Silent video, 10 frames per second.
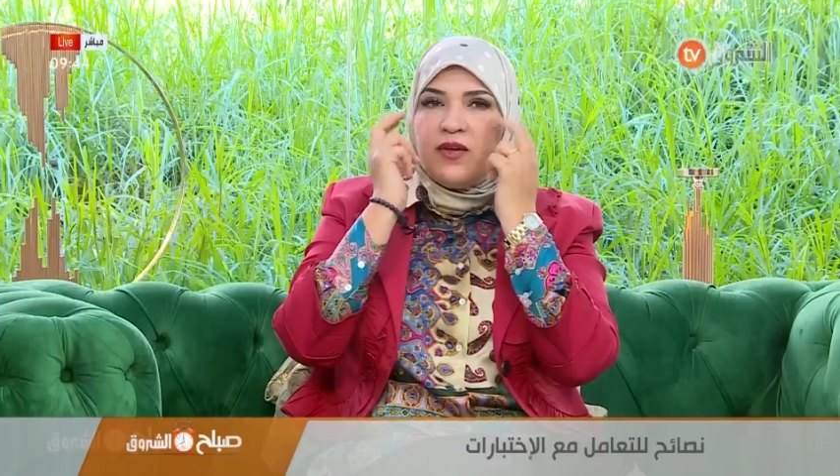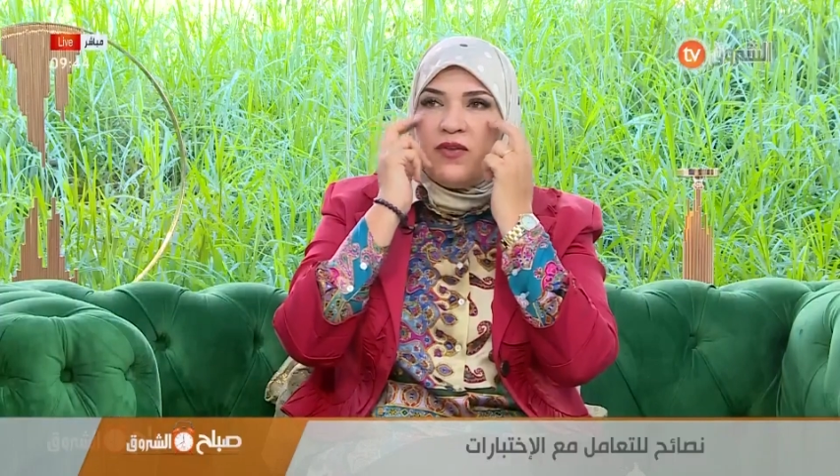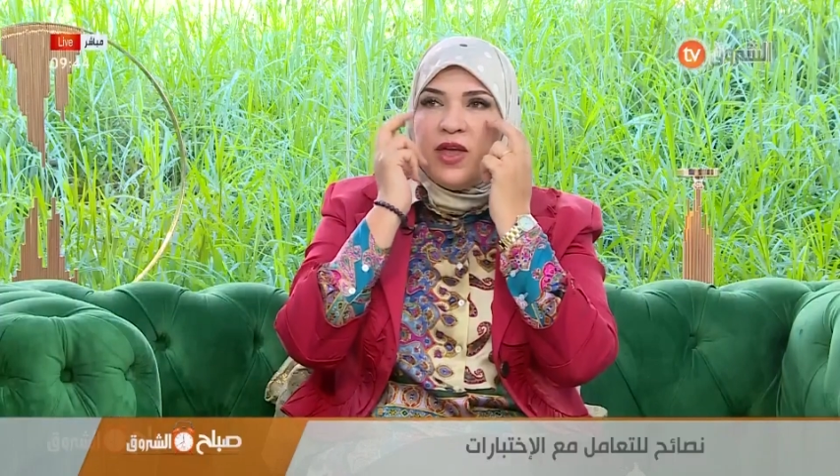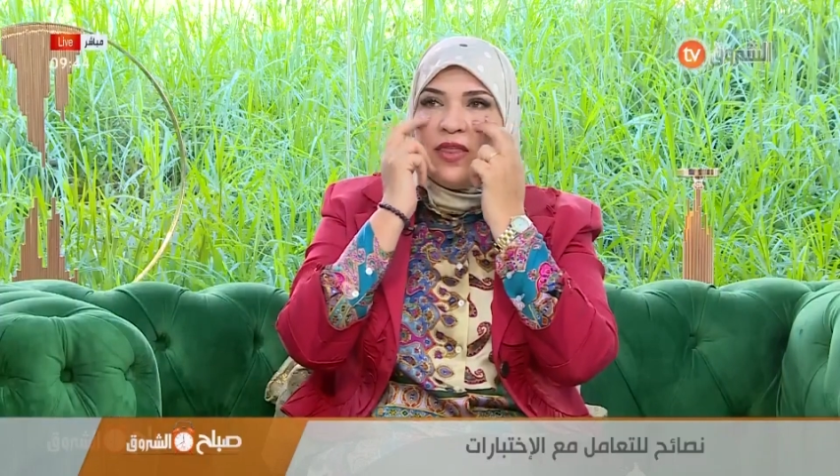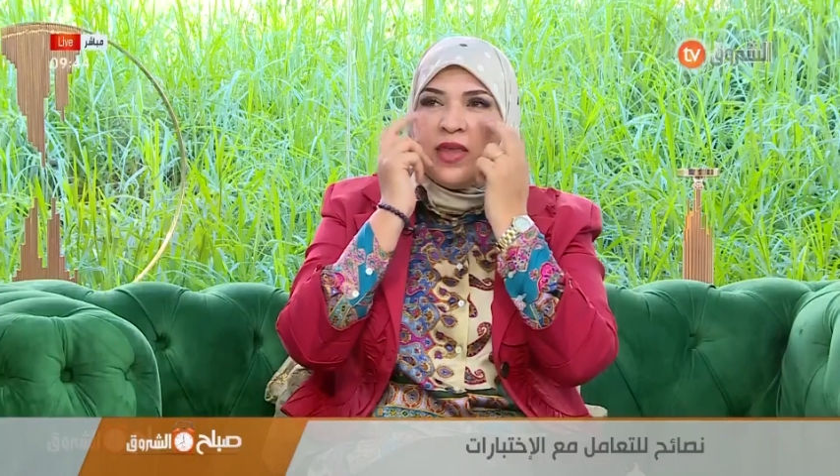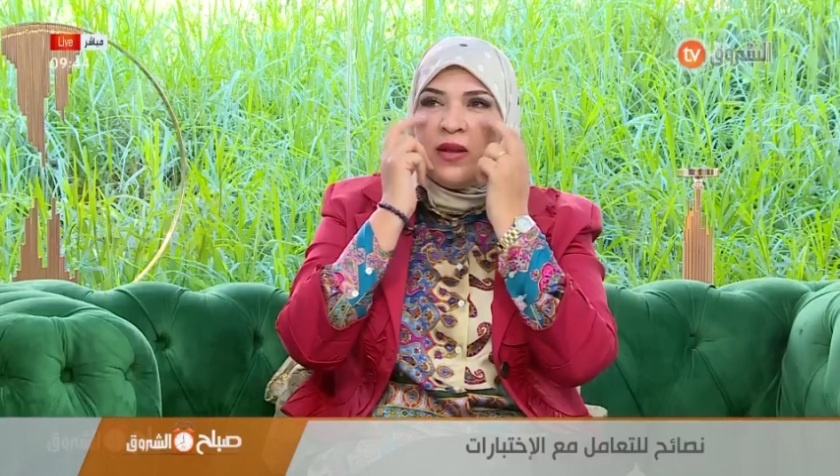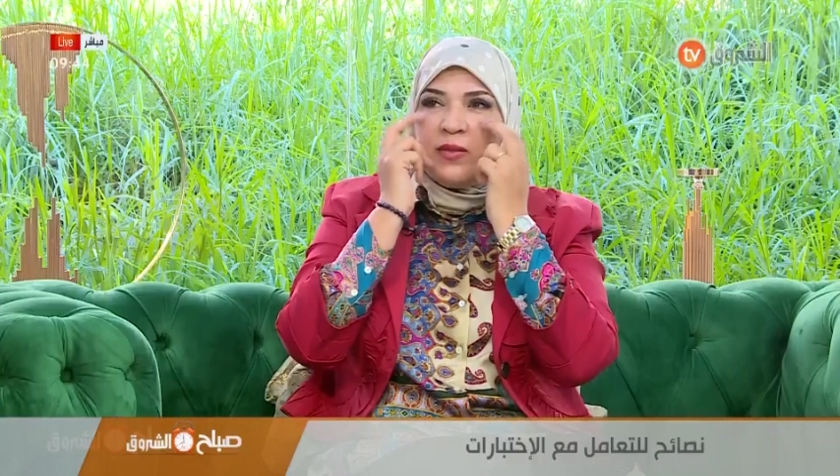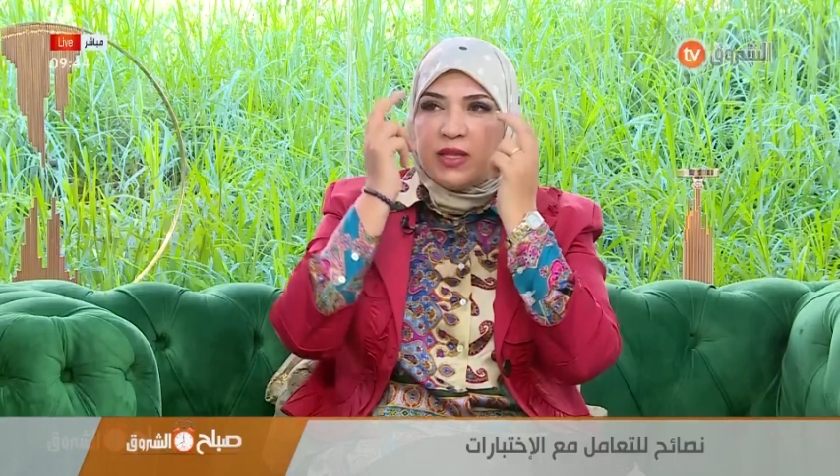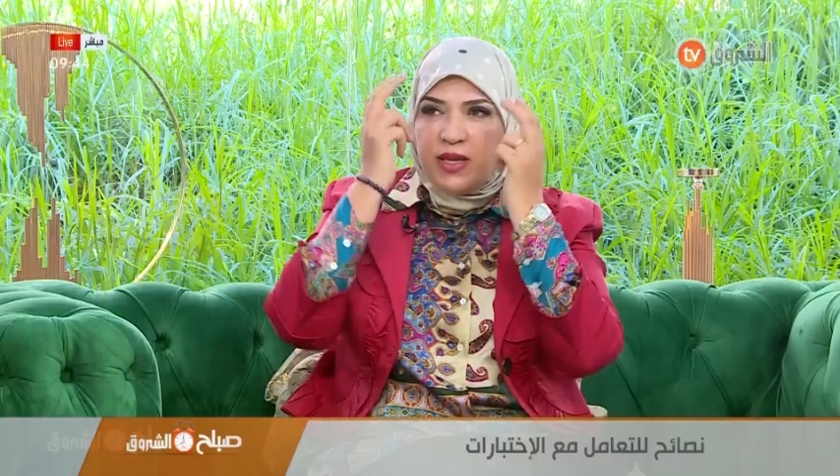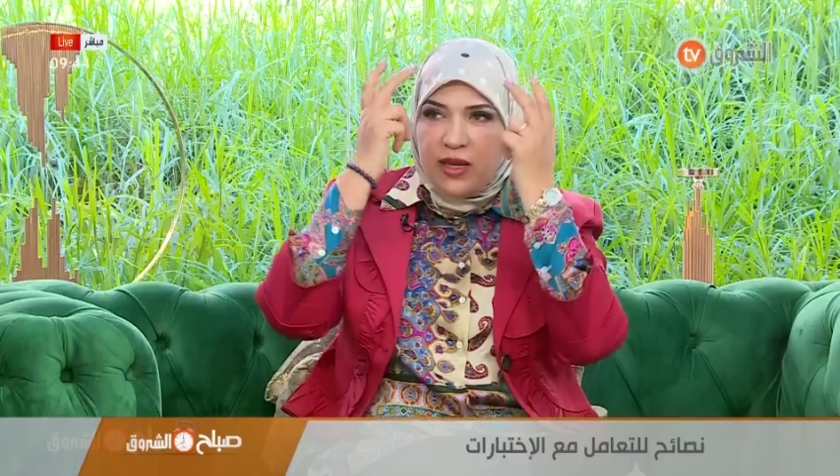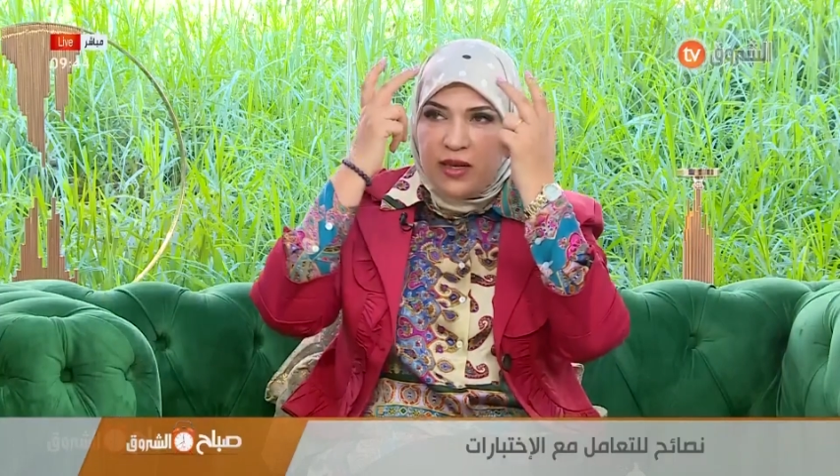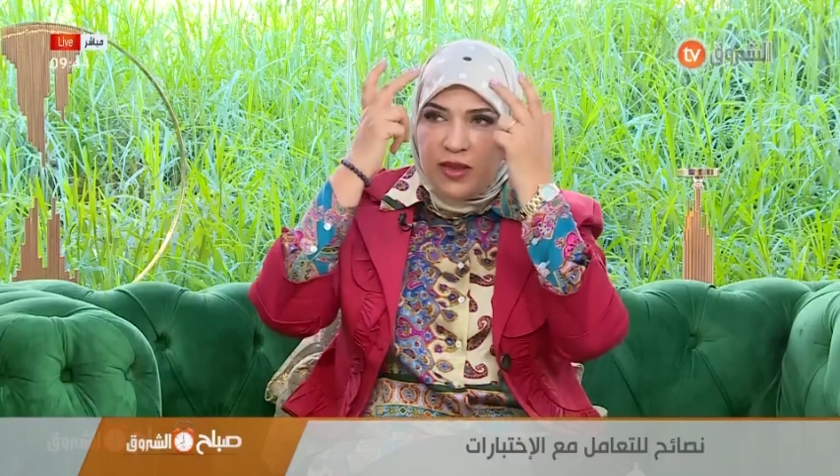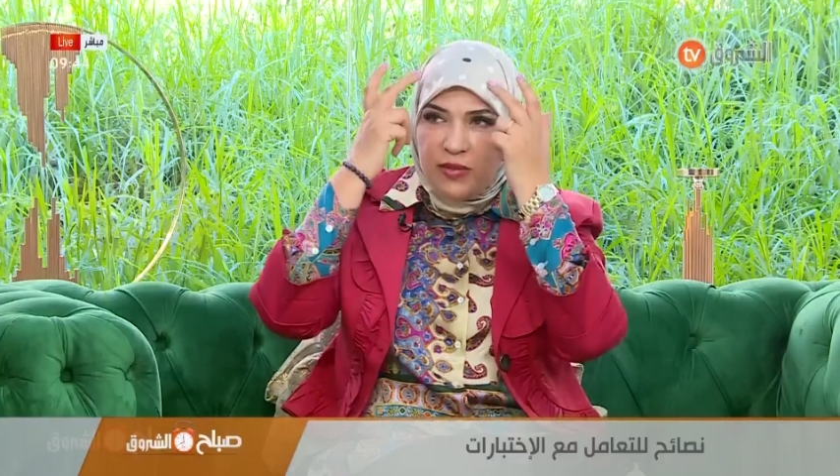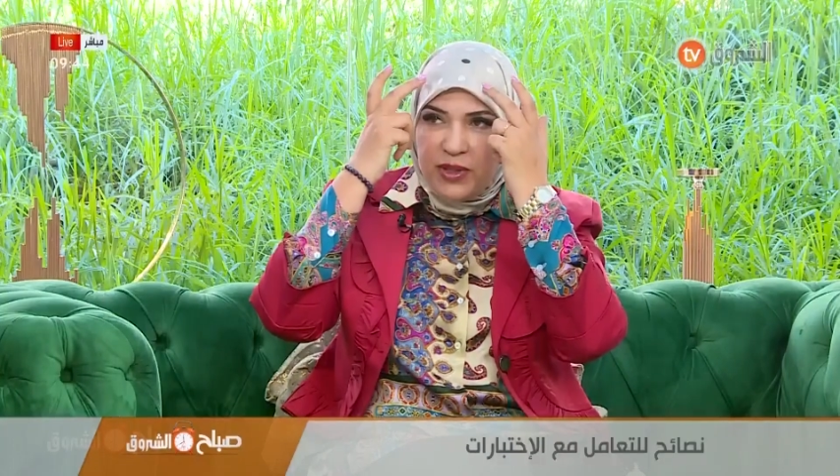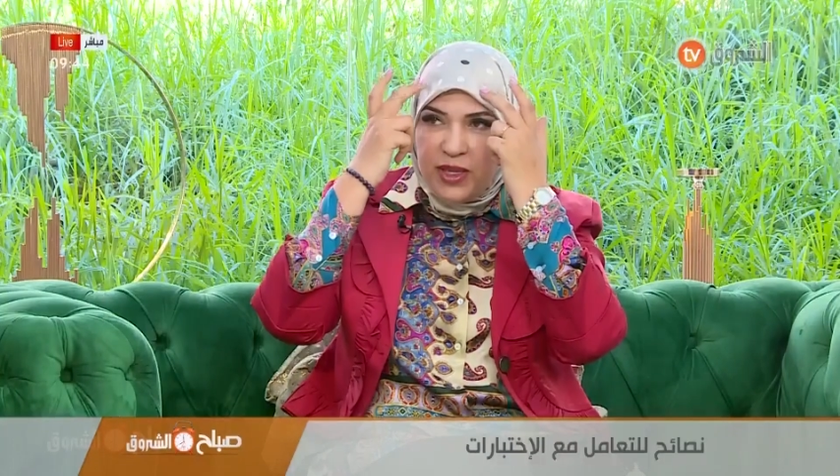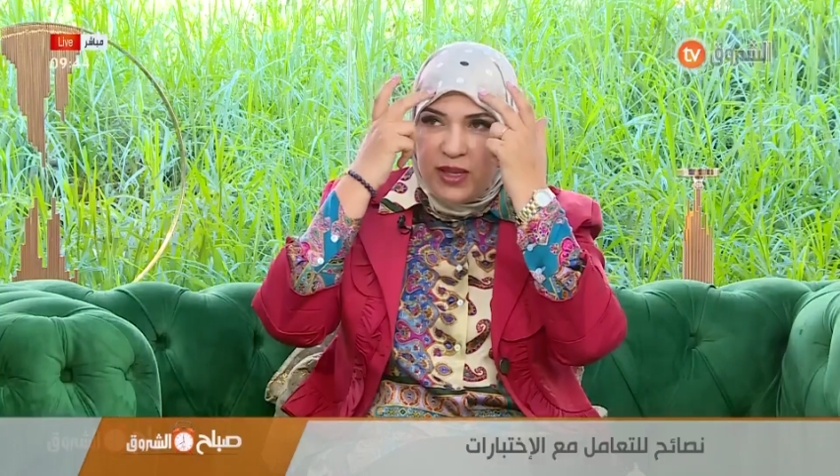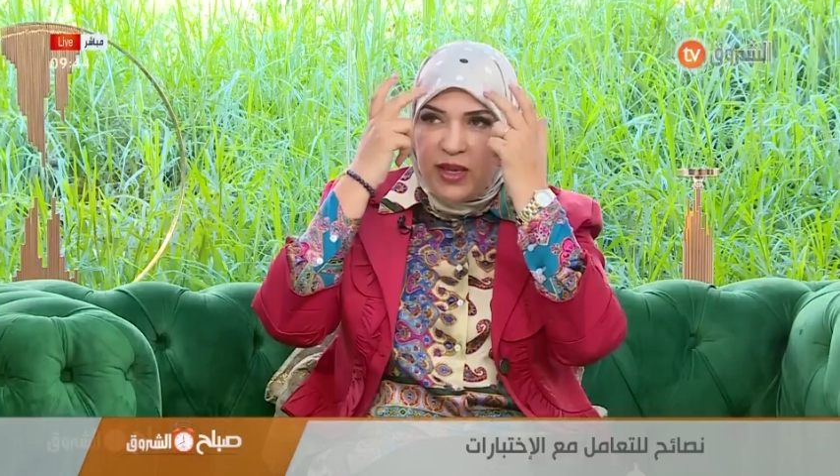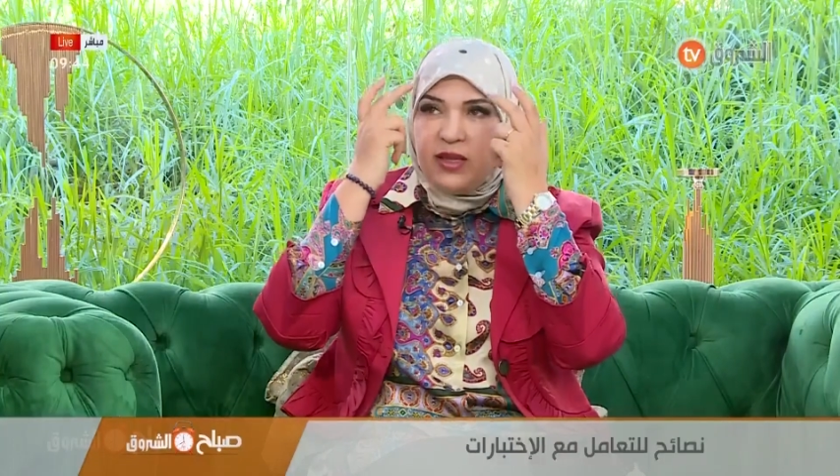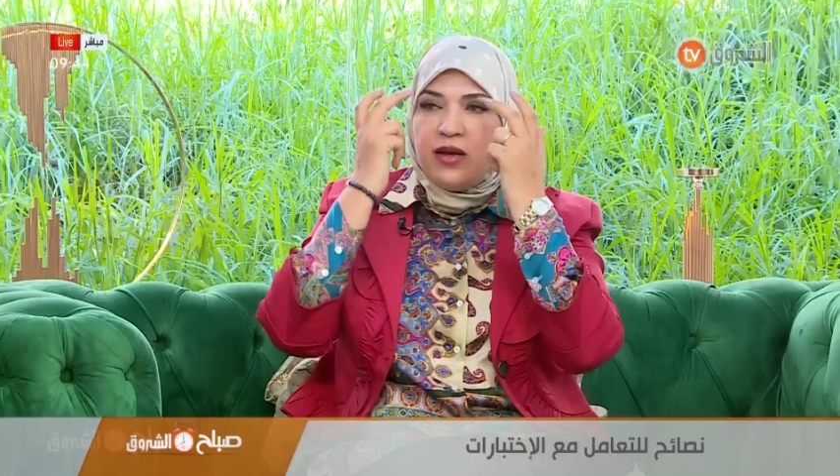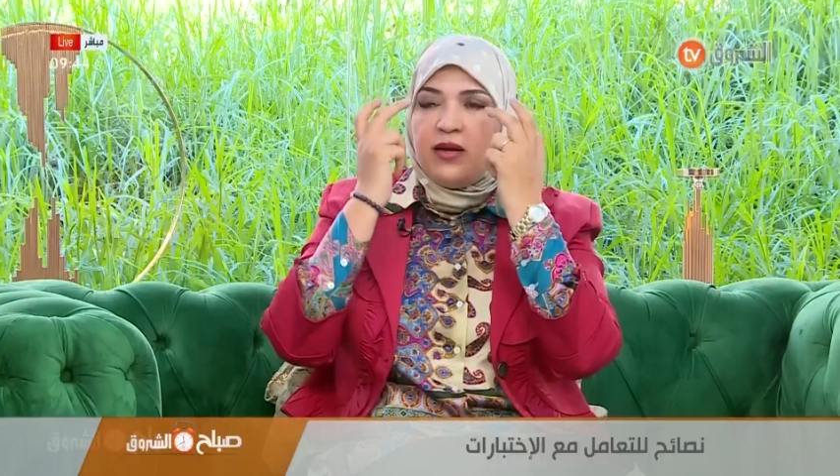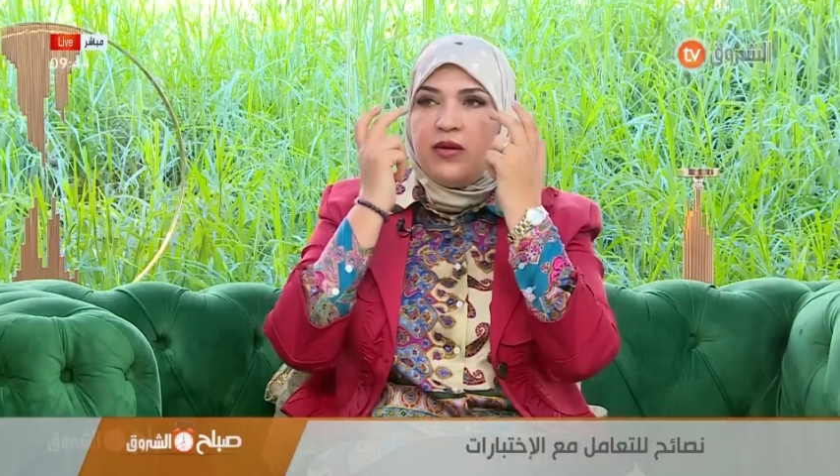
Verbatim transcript: في هذه المنطقة إذا بدينا هنا